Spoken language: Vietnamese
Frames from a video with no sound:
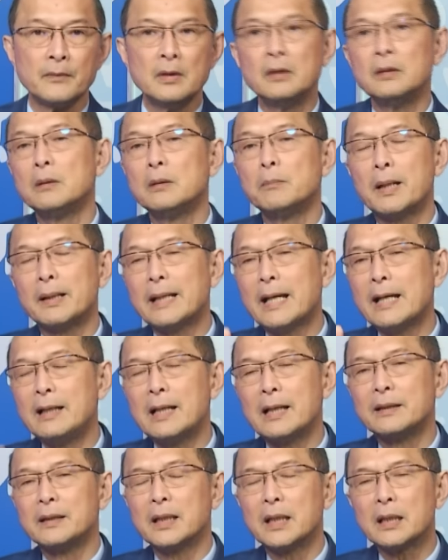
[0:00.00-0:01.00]
nhưng mà đây
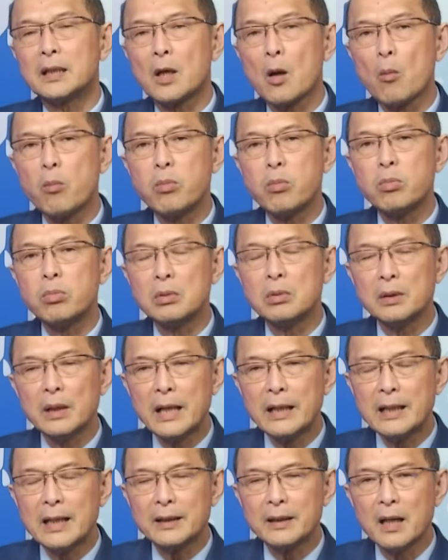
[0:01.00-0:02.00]
là những cái công
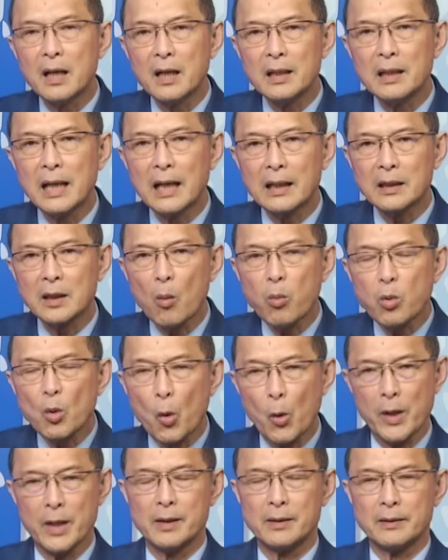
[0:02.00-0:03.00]
đây là nơi là công
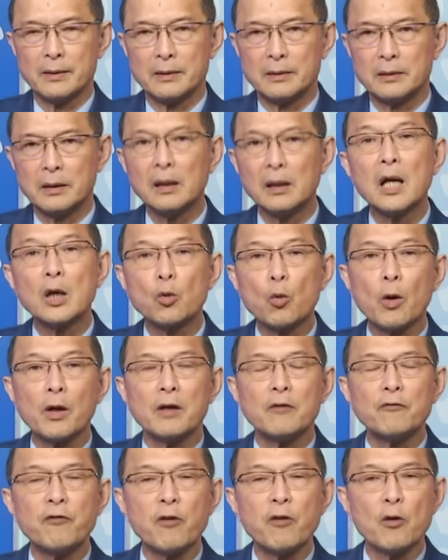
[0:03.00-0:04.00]
quyền tức là
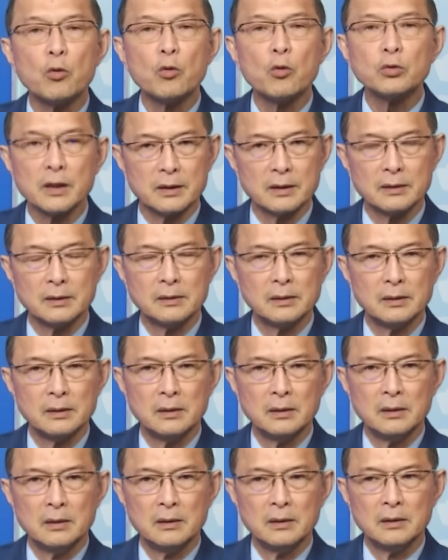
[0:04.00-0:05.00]
quận Fulton
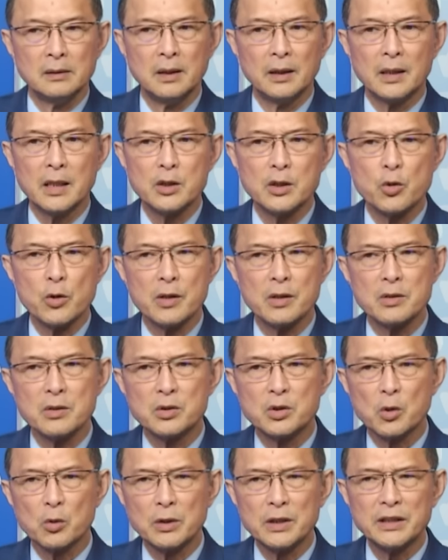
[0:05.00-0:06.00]
thì cái chuyện
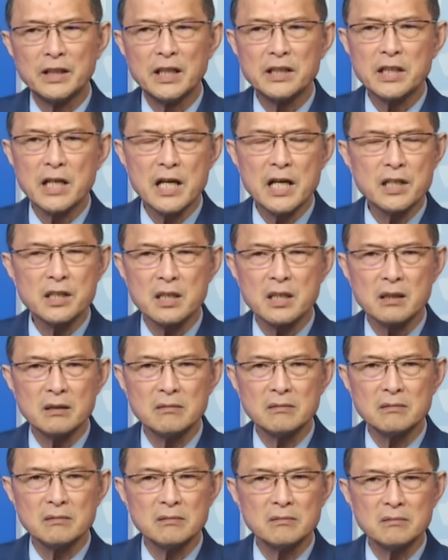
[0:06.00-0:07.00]
solicitation
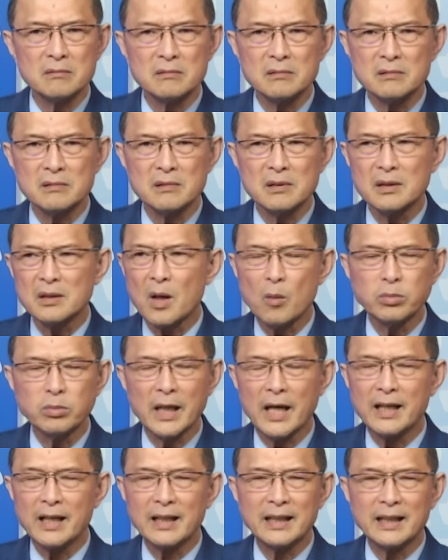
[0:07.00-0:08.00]
nó không
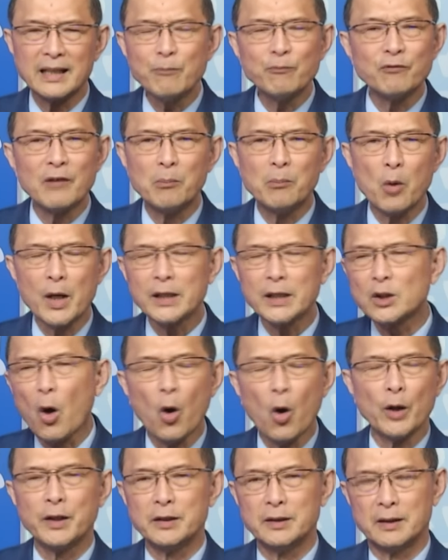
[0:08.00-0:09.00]
thể ghép vào một cái
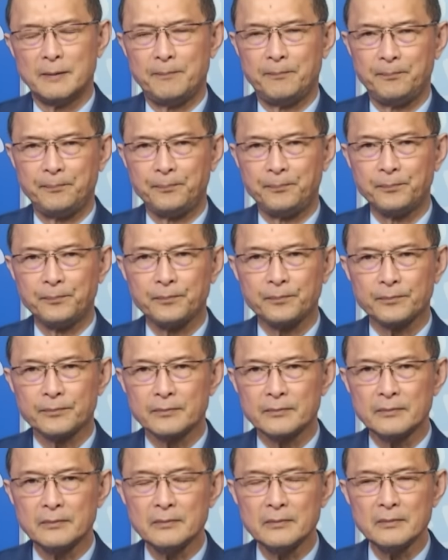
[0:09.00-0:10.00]
tội được
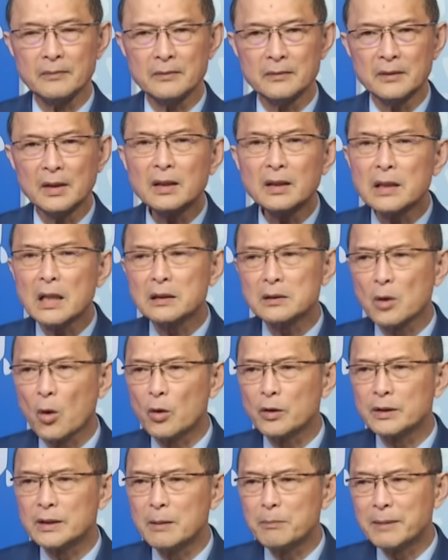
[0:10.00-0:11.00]
tức là
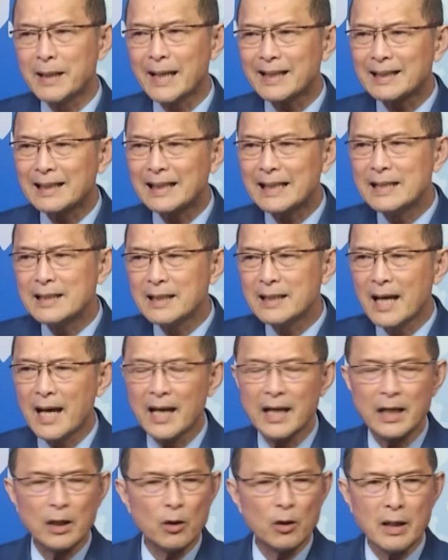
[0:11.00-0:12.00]
tội tìm cách liên
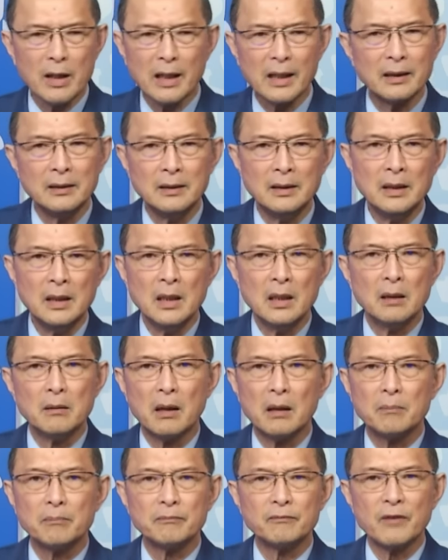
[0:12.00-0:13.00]
hệ hoặc là
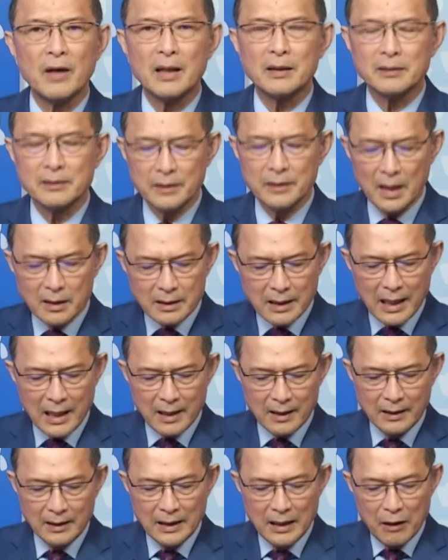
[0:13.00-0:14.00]
à, và nhất
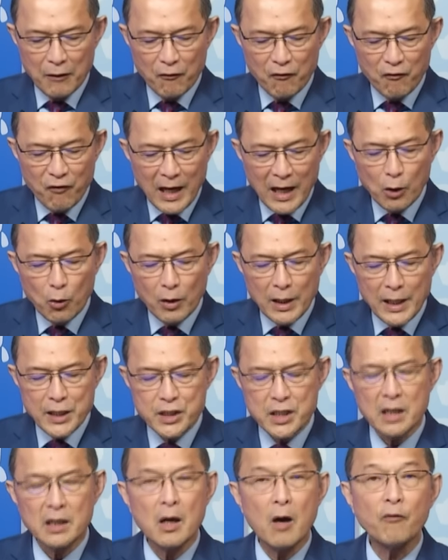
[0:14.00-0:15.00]
là
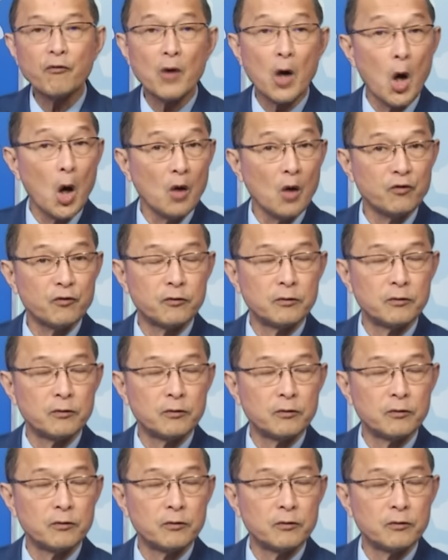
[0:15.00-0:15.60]
violation of oath.